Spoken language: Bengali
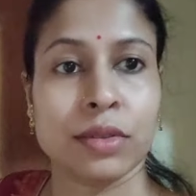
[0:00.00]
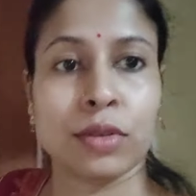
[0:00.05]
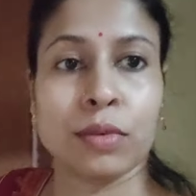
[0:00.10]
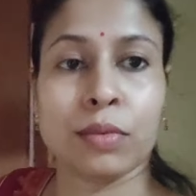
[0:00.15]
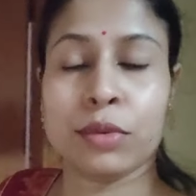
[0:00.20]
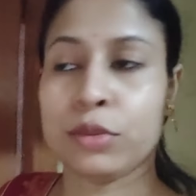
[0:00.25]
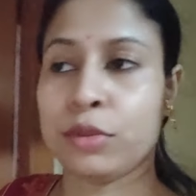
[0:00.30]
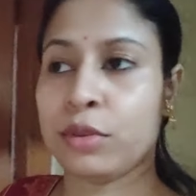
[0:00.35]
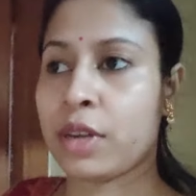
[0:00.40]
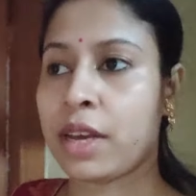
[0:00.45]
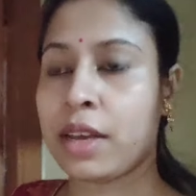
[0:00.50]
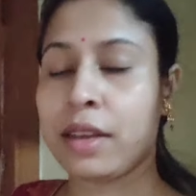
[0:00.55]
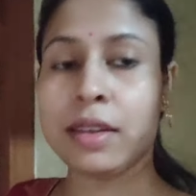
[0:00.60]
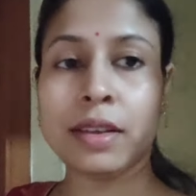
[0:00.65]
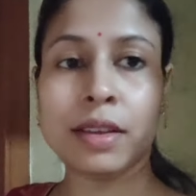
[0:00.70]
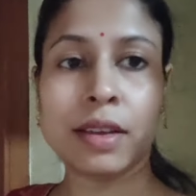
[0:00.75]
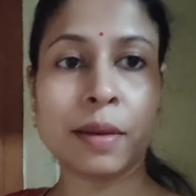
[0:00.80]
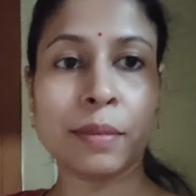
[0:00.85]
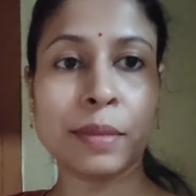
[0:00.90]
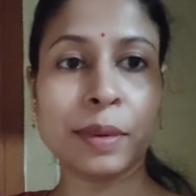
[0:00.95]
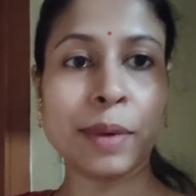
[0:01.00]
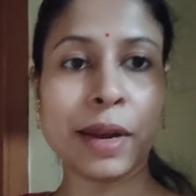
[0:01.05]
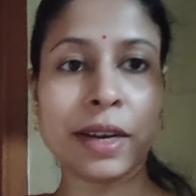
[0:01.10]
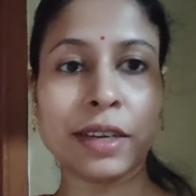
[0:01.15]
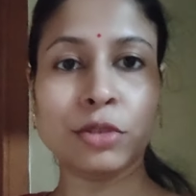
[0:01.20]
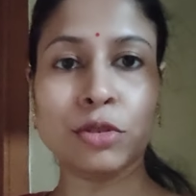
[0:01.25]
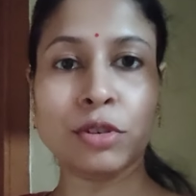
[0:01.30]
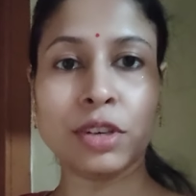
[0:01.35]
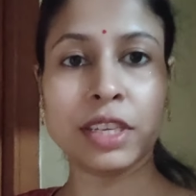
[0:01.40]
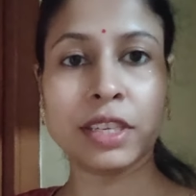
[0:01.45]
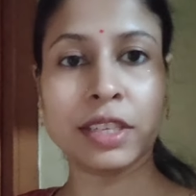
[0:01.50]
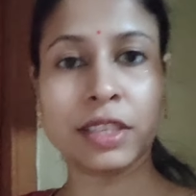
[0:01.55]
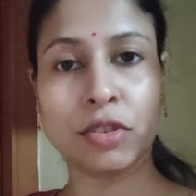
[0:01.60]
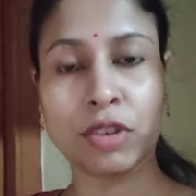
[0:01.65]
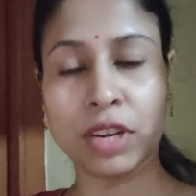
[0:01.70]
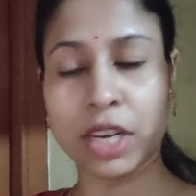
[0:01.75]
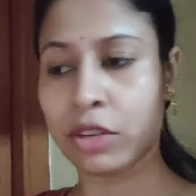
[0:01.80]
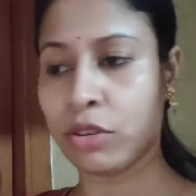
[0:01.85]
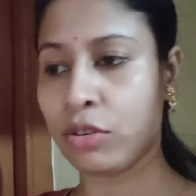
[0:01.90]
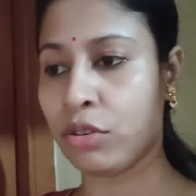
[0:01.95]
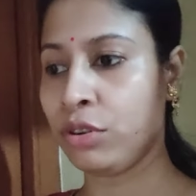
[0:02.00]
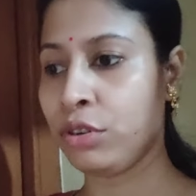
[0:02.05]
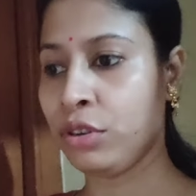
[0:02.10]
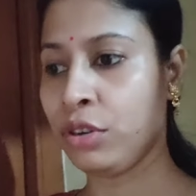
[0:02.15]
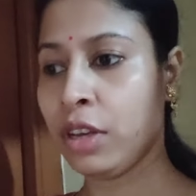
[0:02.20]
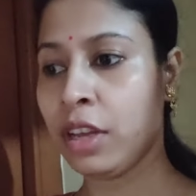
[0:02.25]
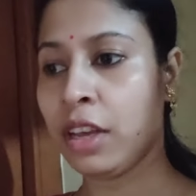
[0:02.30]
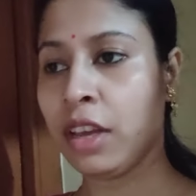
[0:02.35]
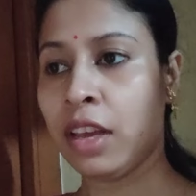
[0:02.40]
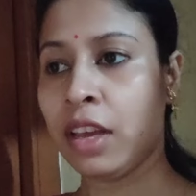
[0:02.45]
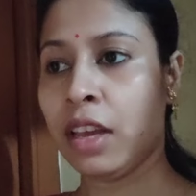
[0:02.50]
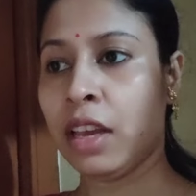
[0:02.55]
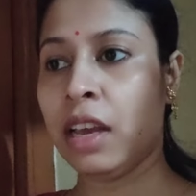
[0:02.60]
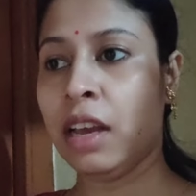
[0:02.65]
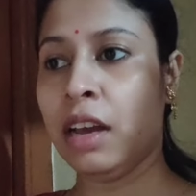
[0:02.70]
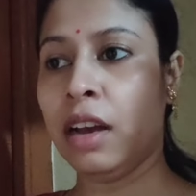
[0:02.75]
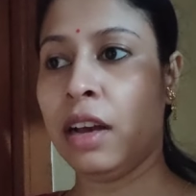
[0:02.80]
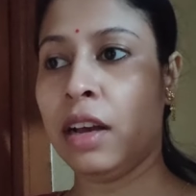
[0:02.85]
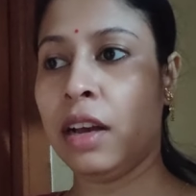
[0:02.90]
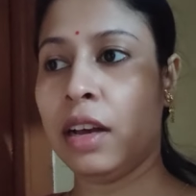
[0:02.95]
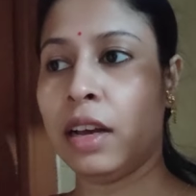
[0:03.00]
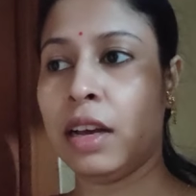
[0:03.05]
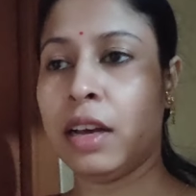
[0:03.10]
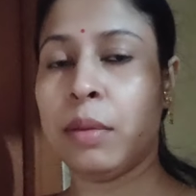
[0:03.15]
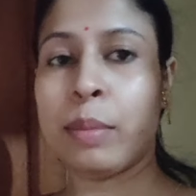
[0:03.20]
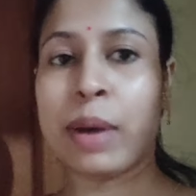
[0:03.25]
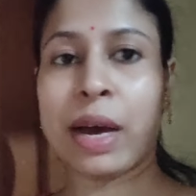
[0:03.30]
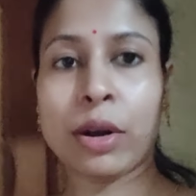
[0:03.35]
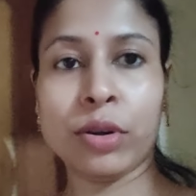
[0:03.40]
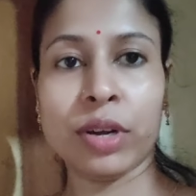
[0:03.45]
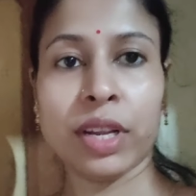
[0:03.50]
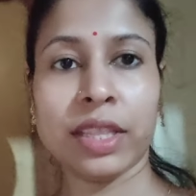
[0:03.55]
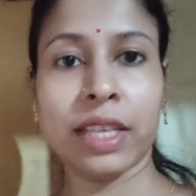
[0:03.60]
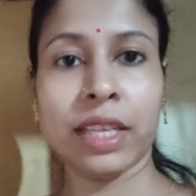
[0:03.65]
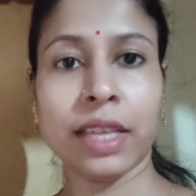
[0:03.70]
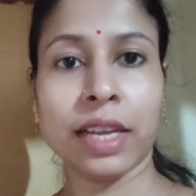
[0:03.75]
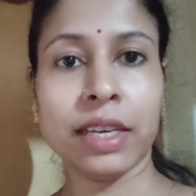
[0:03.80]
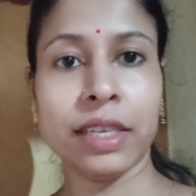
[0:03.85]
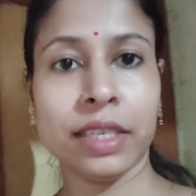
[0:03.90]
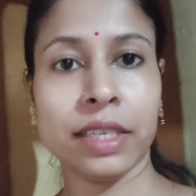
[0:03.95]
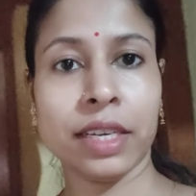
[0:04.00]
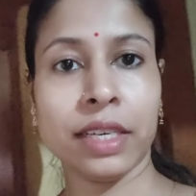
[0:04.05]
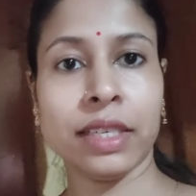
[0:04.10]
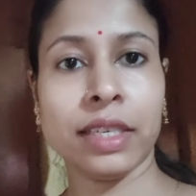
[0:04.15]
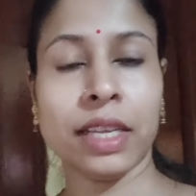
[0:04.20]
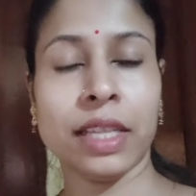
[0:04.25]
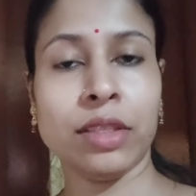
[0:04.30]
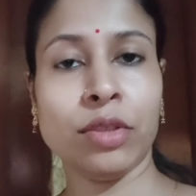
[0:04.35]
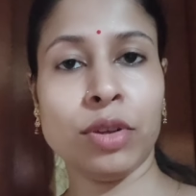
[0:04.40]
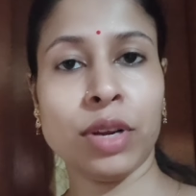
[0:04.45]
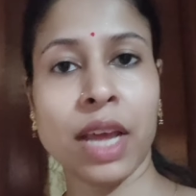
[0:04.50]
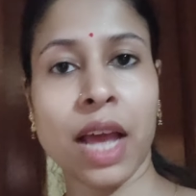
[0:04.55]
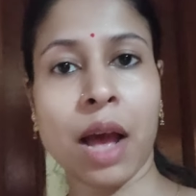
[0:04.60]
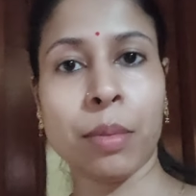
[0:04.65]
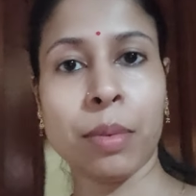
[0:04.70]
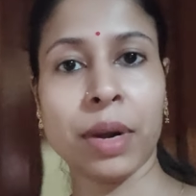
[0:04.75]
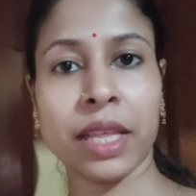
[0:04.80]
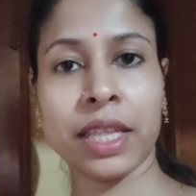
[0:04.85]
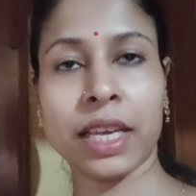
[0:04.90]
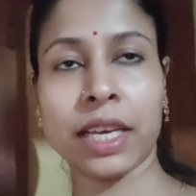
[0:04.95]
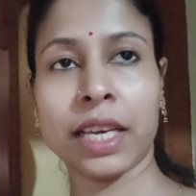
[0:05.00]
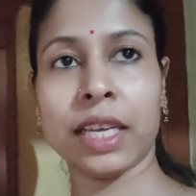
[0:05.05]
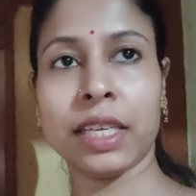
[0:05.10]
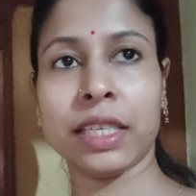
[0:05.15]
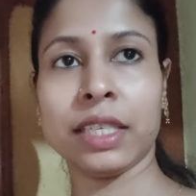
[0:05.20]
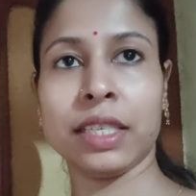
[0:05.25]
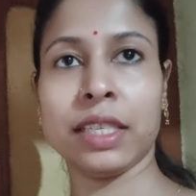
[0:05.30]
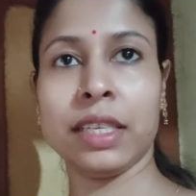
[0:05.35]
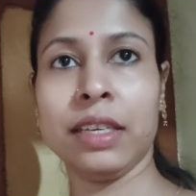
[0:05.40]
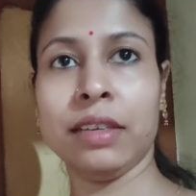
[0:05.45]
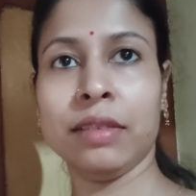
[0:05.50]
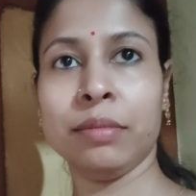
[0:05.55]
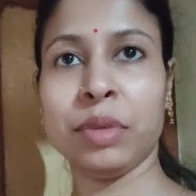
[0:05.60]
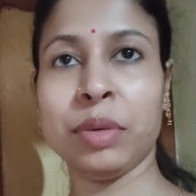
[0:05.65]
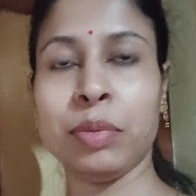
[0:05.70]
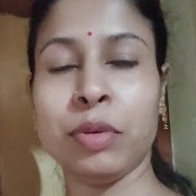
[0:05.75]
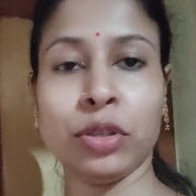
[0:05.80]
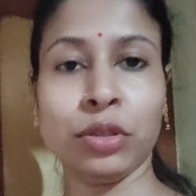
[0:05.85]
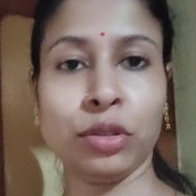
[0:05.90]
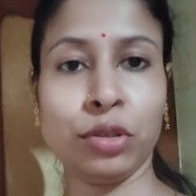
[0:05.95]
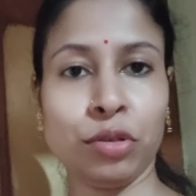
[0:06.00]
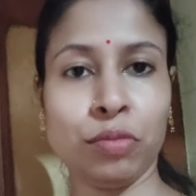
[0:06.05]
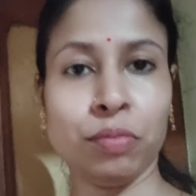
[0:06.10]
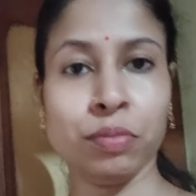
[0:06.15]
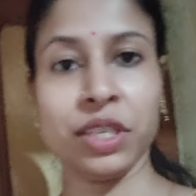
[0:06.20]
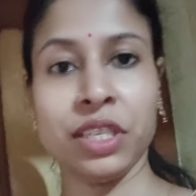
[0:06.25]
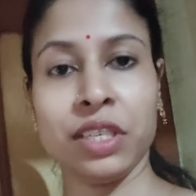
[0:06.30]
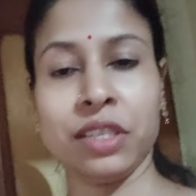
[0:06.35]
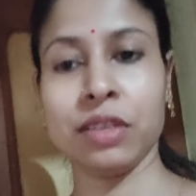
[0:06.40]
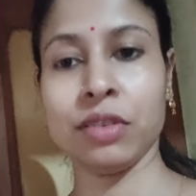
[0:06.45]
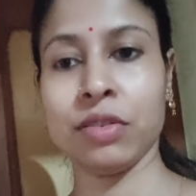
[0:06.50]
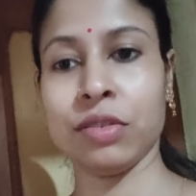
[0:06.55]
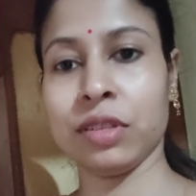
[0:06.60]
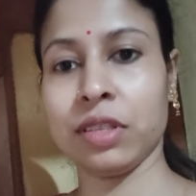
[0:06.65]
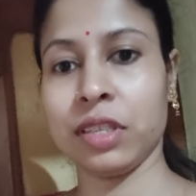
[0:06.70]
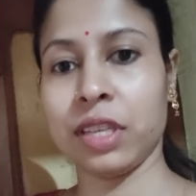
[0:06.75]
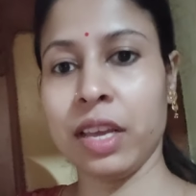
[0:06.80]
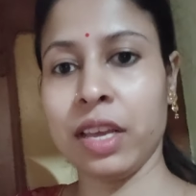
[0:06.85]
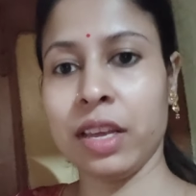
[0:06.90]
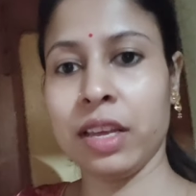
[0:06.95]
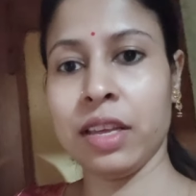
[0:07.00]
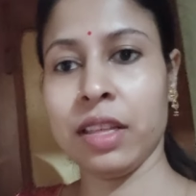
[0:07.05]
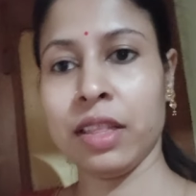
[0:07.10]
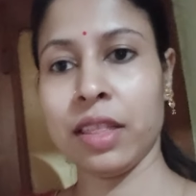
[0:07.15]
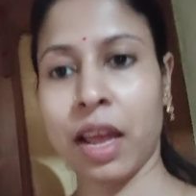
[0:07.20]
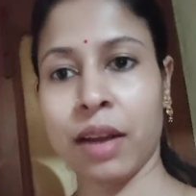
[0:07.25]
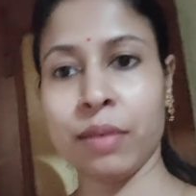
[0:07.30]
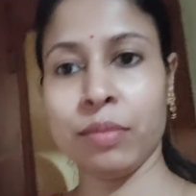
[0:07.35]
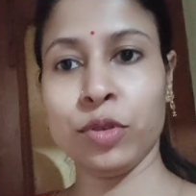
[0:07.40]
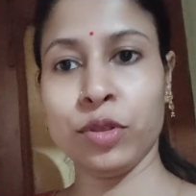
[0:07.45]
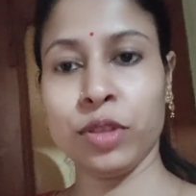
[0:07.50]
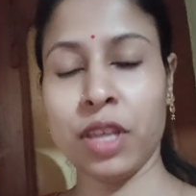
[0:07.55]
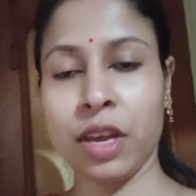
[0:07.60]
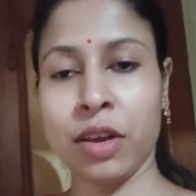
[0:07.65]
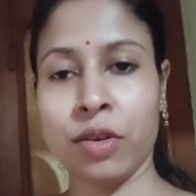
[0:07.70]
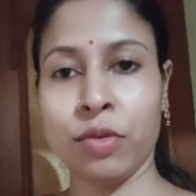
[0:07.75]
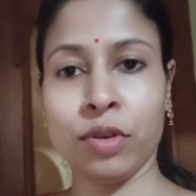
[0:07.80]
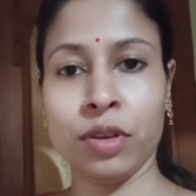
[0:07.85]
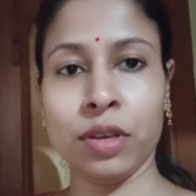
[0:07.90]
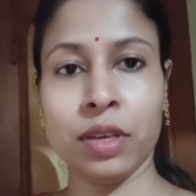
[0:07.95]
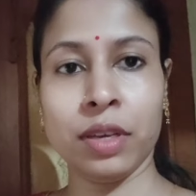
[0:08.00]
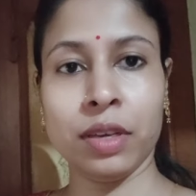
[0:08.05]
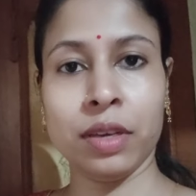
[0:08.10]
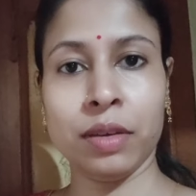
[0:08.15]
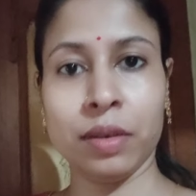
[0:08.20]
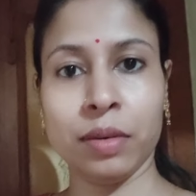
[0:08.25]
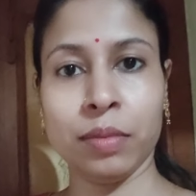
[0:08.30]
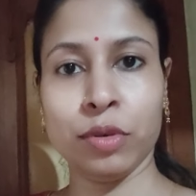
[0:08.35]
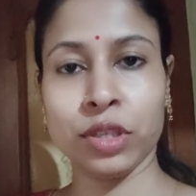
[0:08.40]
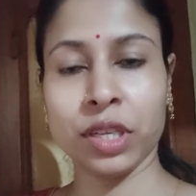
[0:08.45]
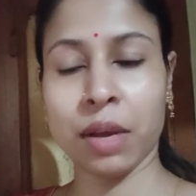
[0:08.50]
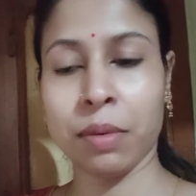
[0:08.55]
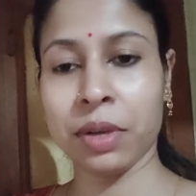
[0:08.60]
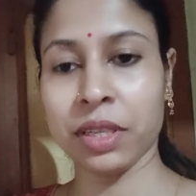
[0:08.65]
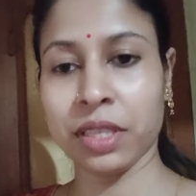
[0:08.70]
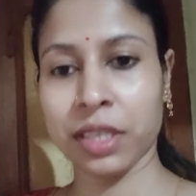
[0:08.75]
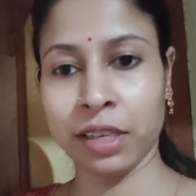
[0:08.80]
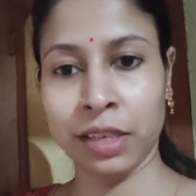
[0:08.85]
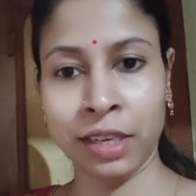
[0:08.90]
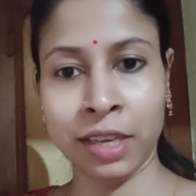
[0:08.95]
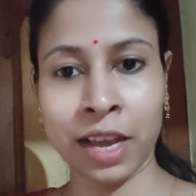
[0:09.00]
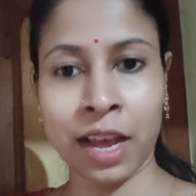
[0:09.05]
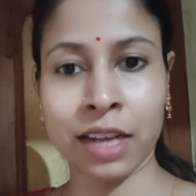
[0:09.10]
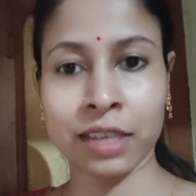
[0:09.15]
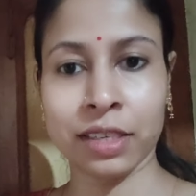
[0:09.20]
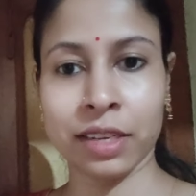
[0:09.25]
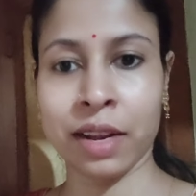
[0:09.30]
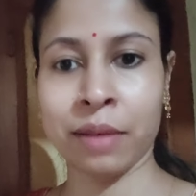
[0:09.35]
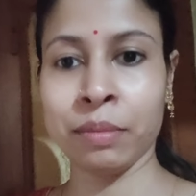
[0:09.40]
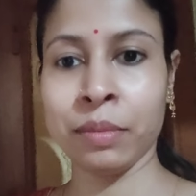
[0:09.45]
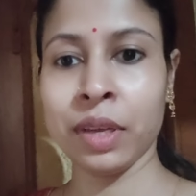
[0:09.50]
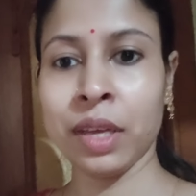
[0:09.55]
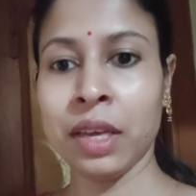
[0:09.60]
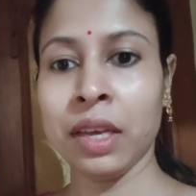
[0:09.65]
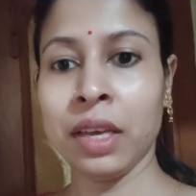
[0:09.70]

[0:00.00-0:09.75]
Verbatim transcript: তো বন্ধুরা আমি বাড়ি চলে এসেছি অনেকক্ষণ বারোটা তেতাল্লিশের ট্রেন ধরে হাবড়া থেকে এসছি বিভৎস বৃষ্টি হচ্ছে তার মধ্যে ওই বোচকাবাচকি নিয়ে আসলাম